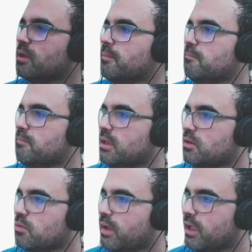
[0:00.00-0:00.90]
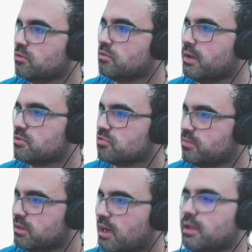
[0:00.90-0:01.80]
Minuindo menos
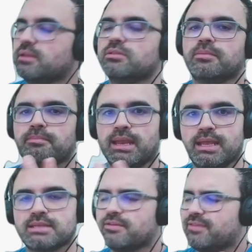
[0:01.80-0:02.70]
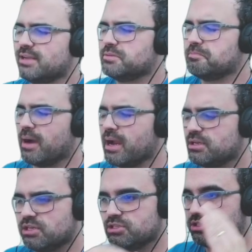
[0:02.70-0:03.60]
subtraindo. Beleza? Faz
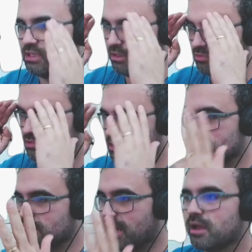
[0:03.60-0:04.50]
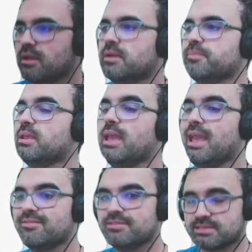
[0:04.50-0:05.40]
parte, a gente tem que concentrar e
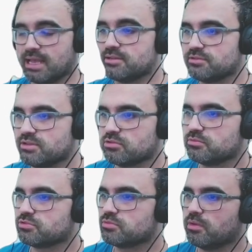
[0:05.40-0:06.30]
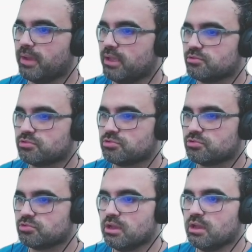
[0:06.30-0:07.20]
revisar, às vezes, alguns
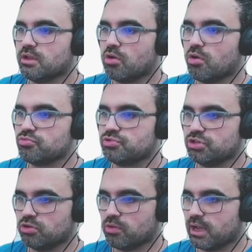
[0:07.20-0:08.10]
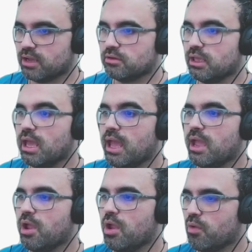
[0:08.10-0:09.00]
momentos. Continuando,
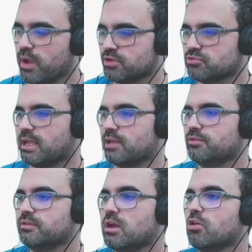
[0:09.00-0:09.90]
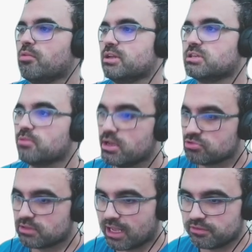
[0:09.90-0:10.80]
e o resultado final. Como é que chama o
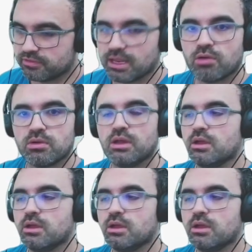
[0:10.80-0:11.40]
resultado final